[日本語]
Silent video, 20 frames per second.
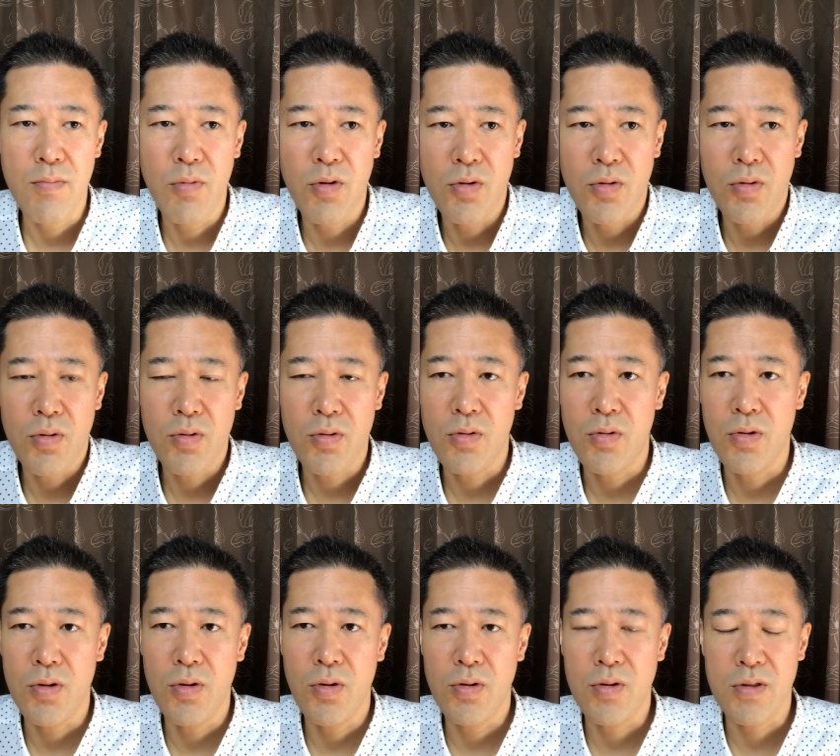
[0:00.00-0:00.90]
のをこ
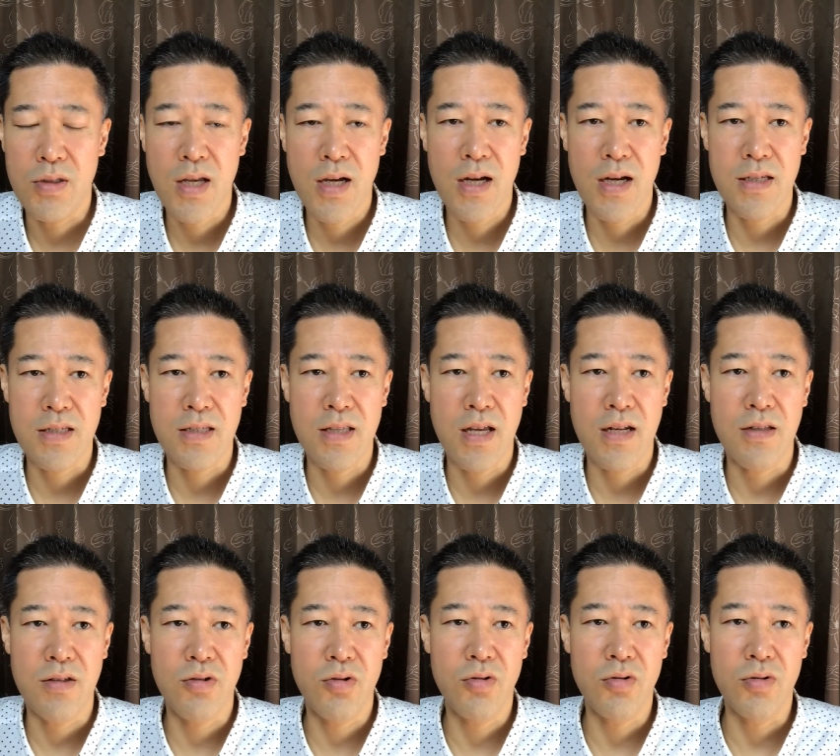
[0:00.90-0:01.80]
ういろいろ探したり
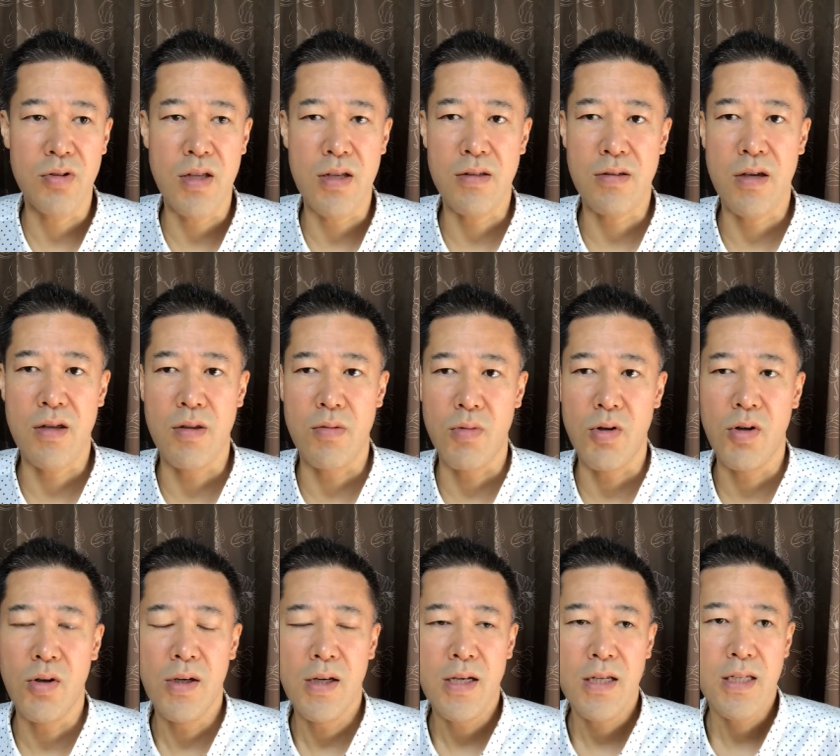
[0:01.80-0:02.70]
するんですけども、
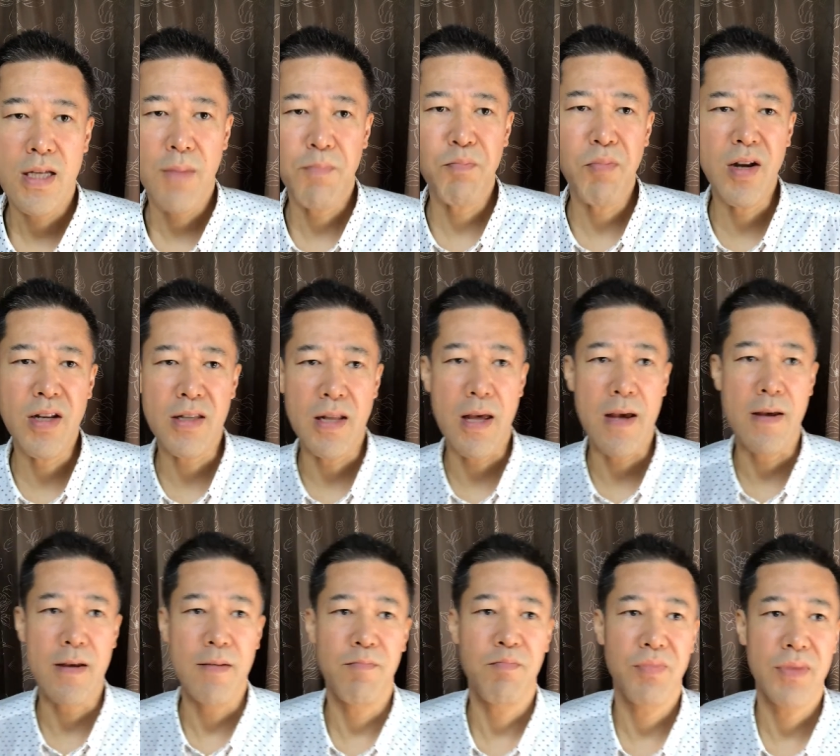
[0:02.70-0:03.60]
やっぱり
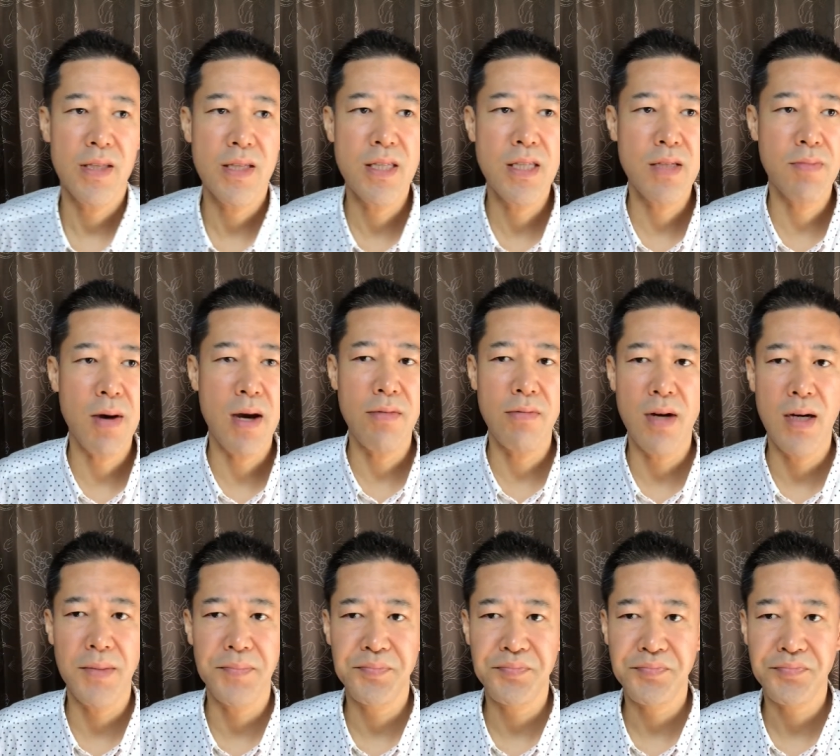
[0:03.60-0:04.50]
ね一番
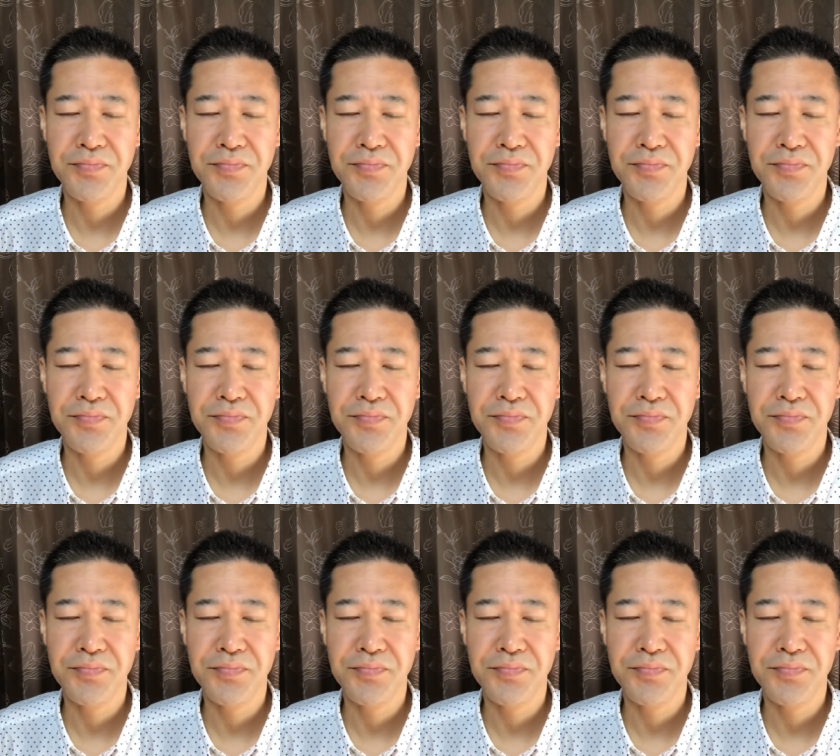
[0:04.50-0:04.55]
は